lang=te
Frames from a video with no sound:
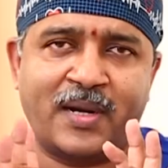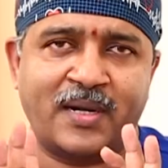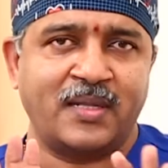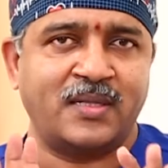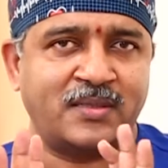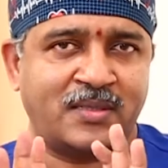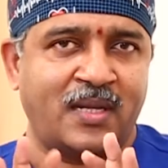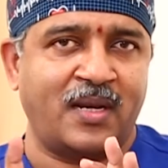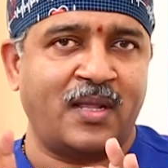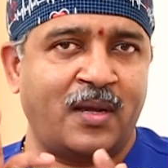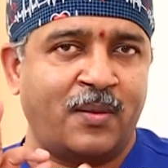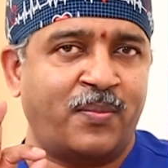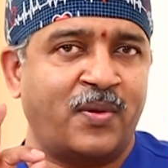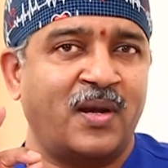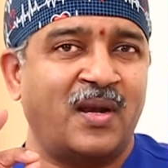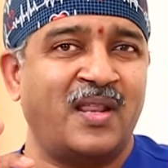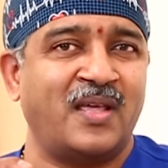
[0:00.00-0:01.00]
పాటించాలి
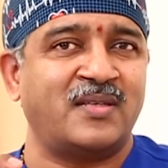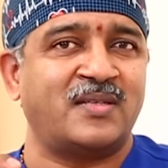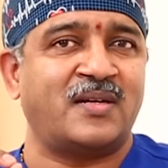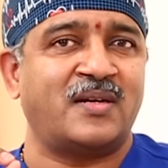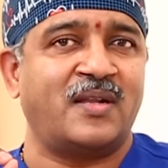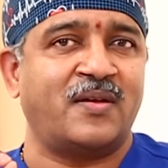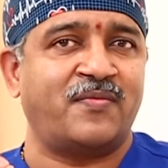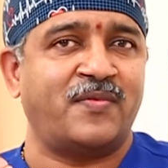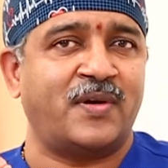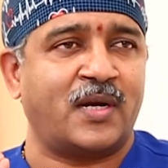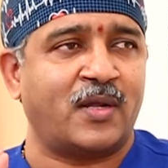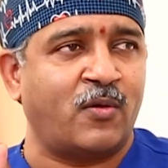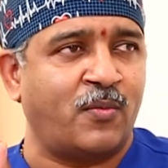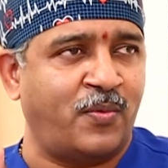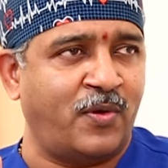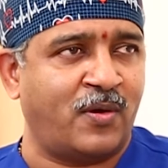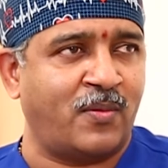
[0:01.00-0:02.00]
అప్పుడు లేజర్
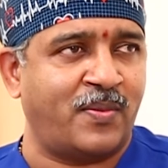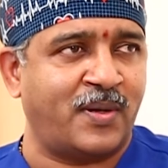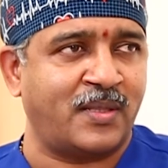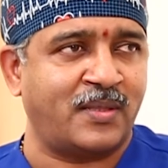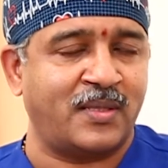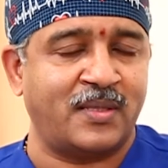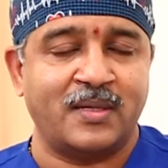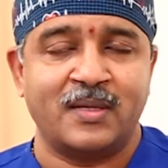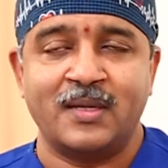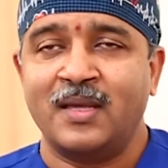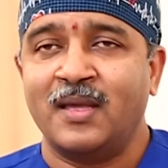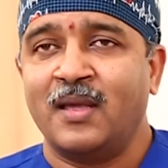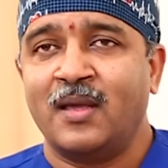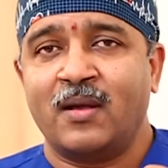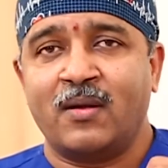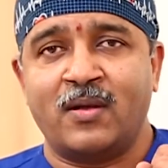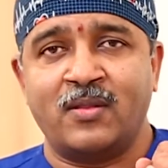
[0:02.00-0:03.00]
డెఫినెట్గా ఉపయోగపడుతుంది
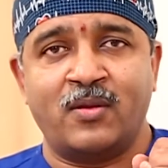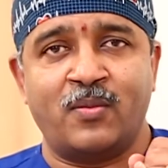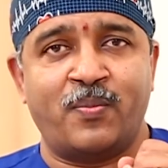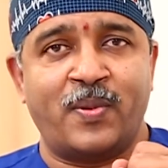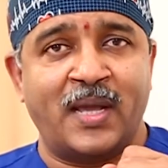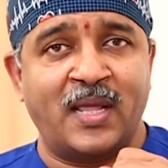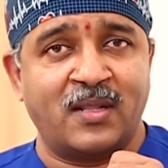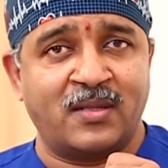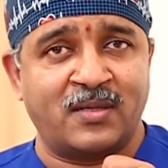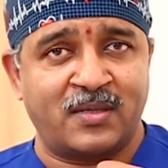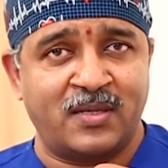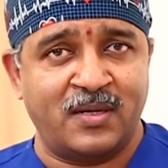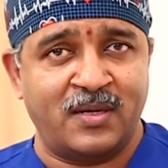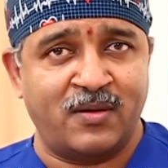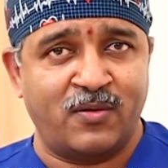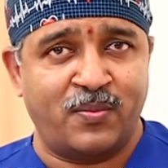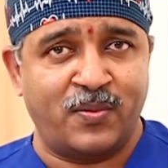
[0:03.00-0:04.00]
కొందరు
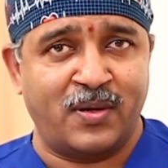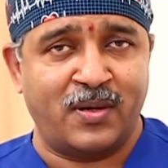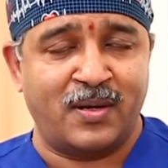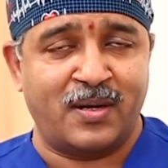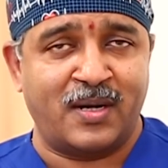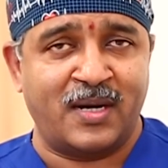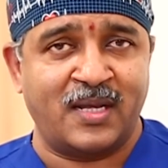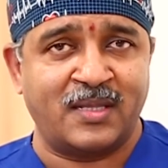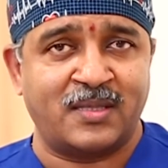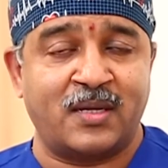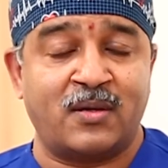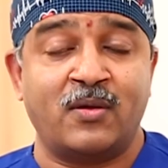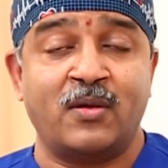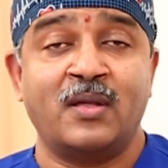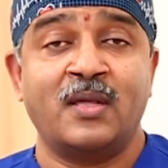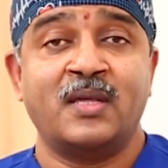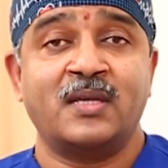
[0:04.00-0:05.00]
పైల్స్కి ఉపయోగ
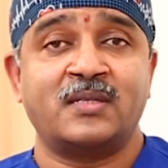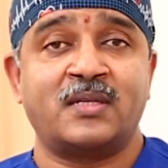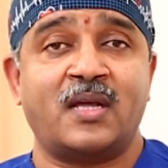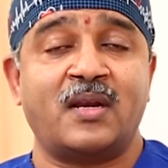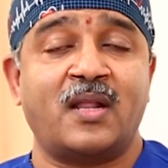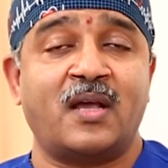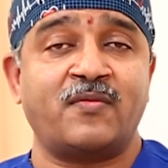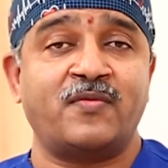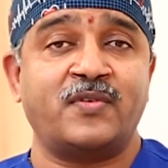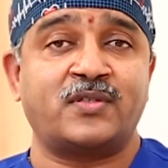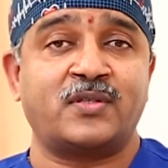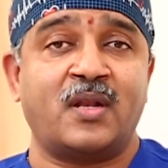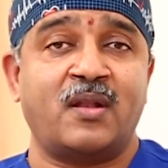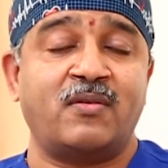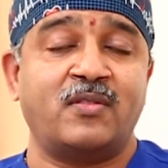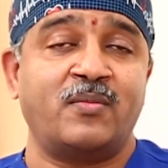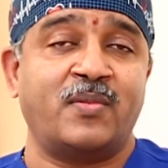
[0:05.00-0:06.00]
అడుగుతారు సార్ నాకు
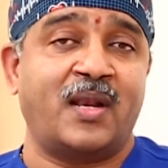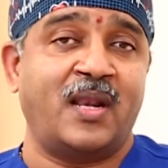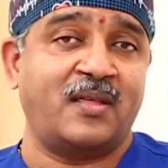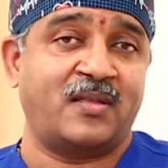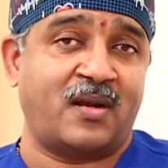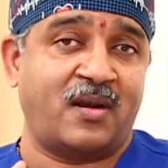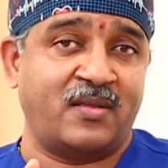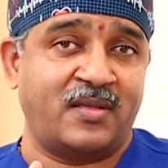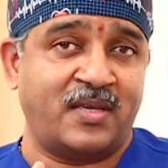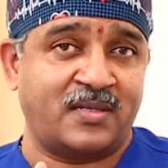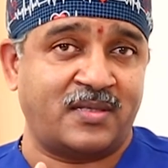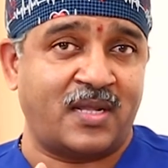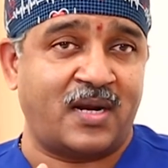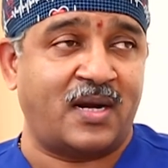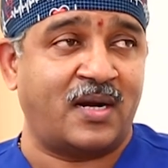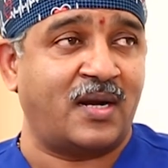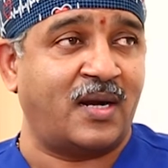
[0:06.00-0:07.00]
ఫిస్టులా ఉంది మీరు లేజర్లో
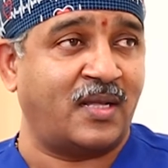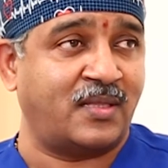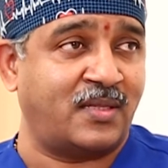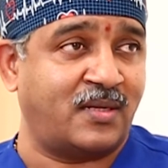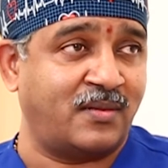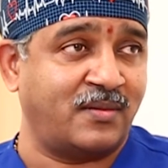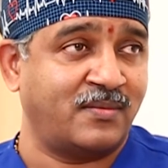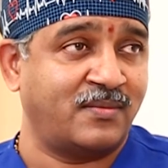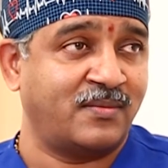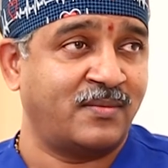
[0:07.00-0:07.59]
చేస్తారా అంటే అడుగుతారు